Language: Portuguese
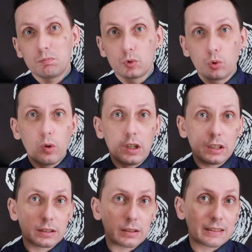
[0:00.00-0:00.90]

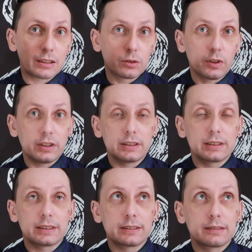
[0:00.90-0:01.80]
duas, esses
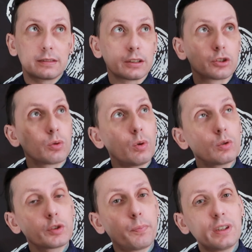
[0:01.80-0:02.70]
dois
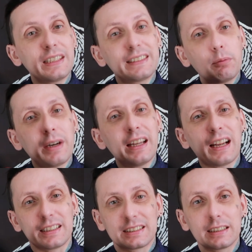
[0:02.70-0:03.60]
transtornos podem ter uma
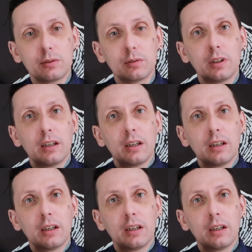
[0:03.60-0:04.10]
relação